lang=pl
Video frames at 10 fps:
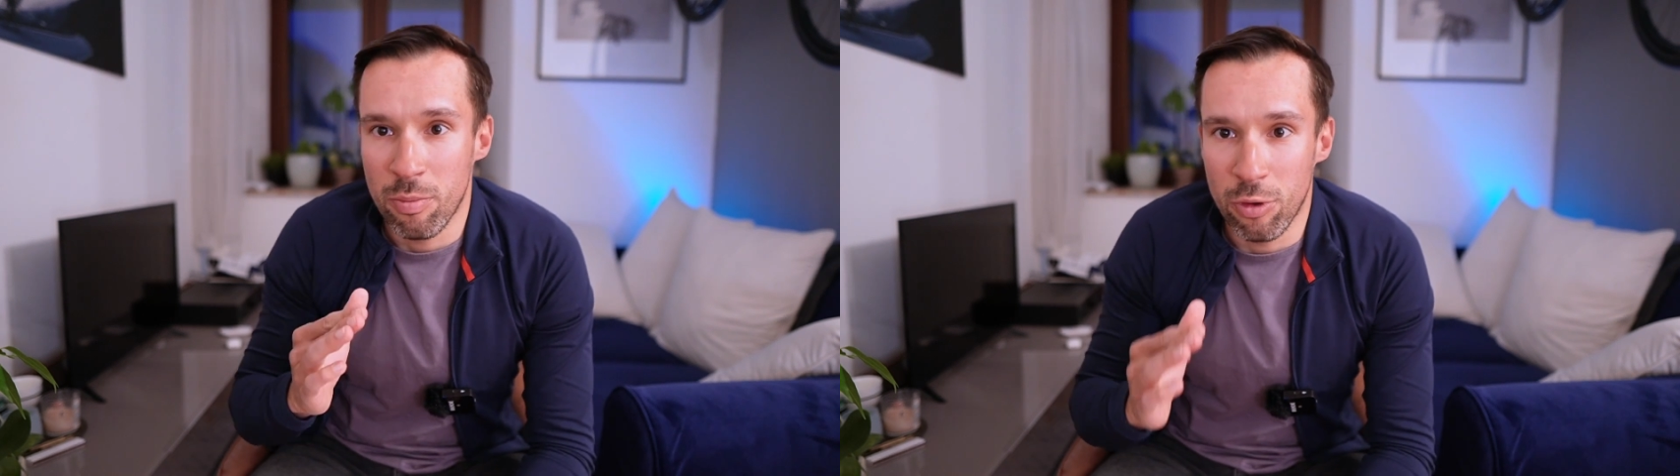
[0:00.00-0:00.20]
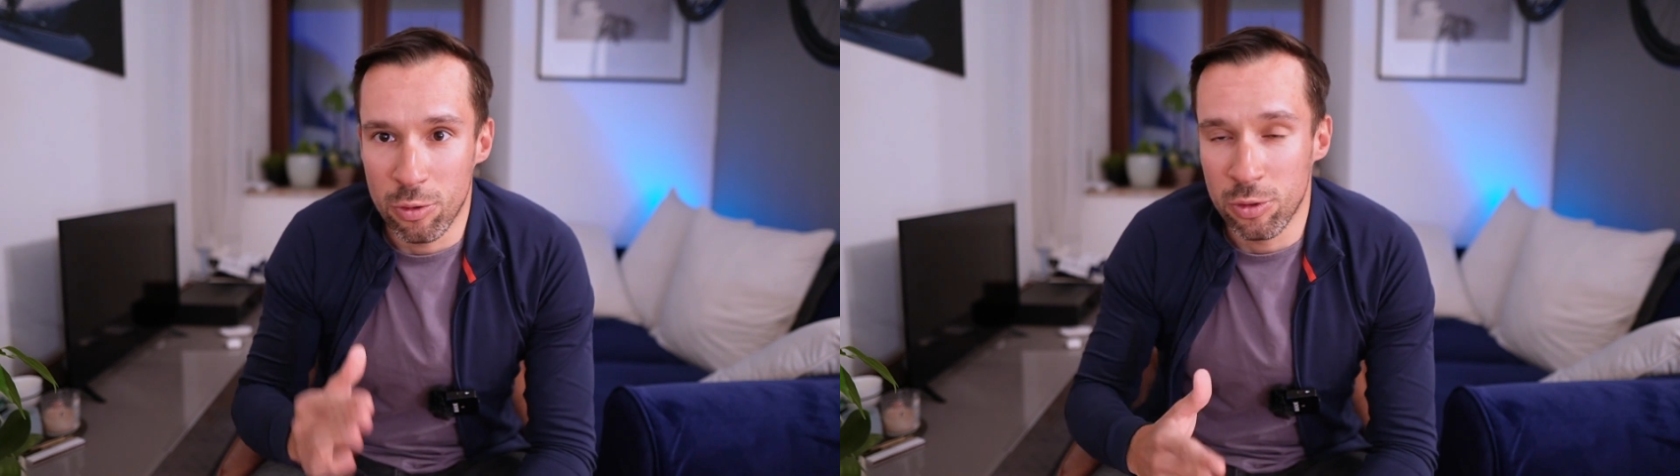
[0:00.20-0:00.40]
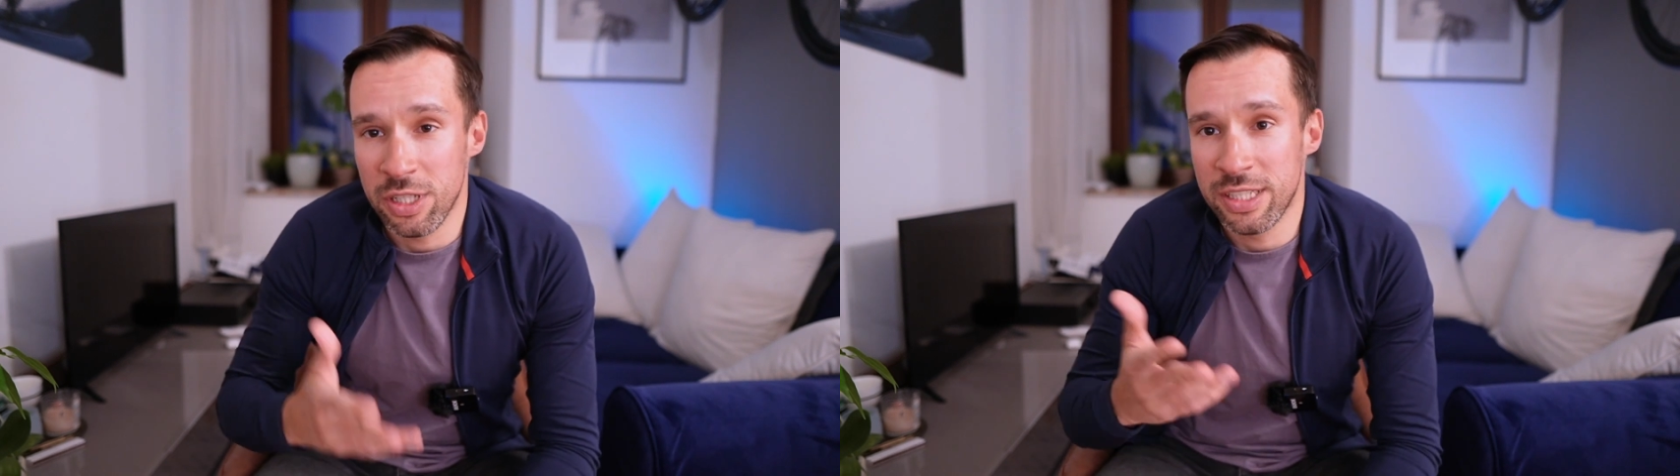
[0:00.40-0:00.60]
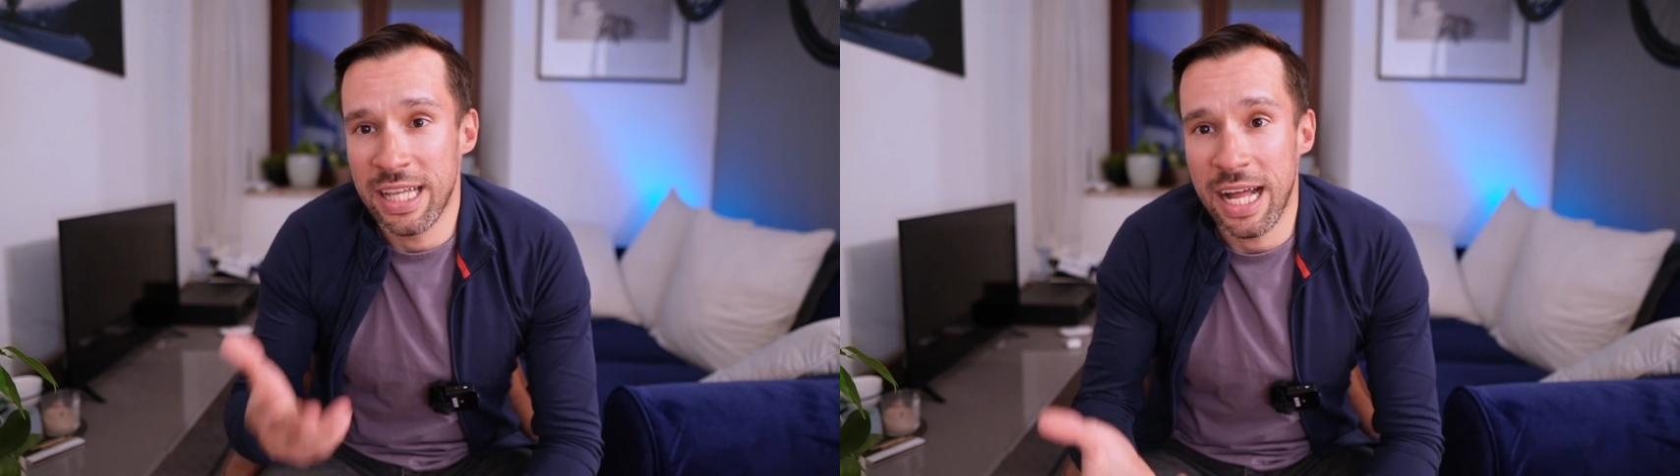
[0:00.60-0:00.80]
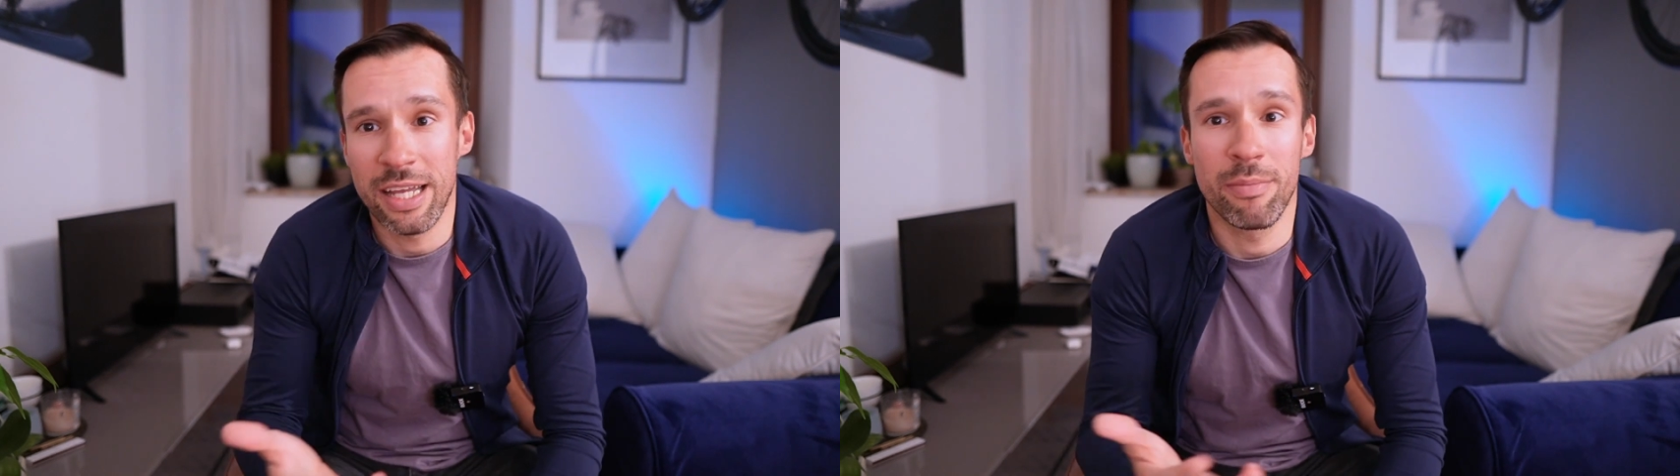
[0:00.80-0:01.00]
poruszyć,
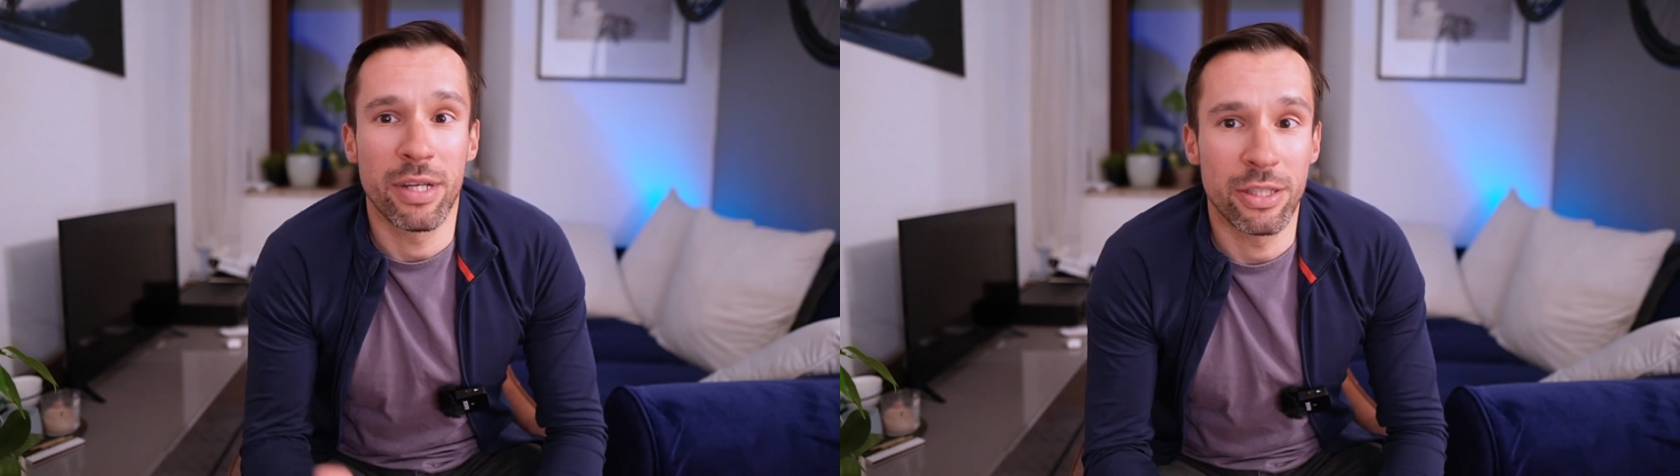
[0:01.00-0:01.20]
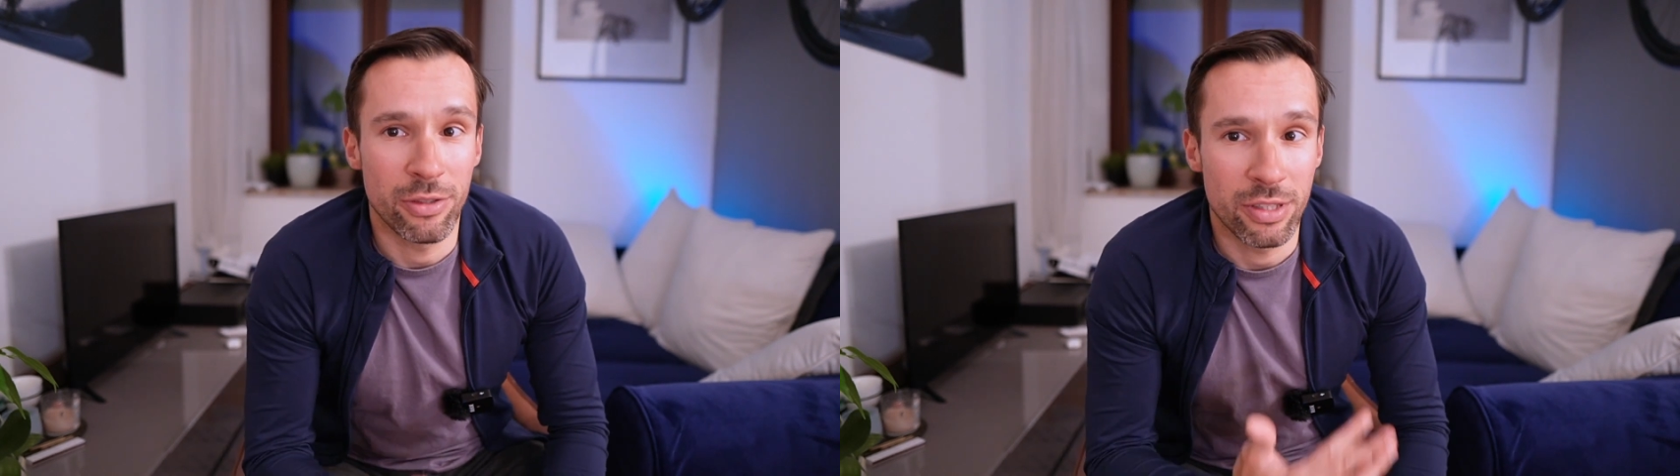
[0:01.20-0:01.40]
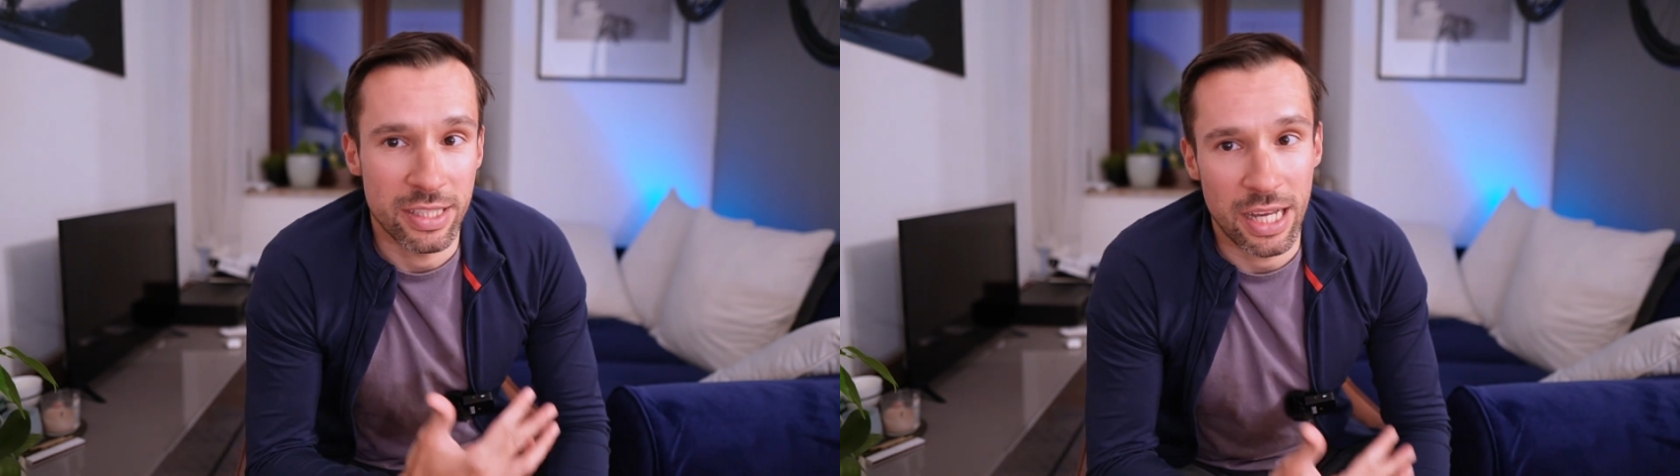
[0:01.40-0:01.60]
dalej będąc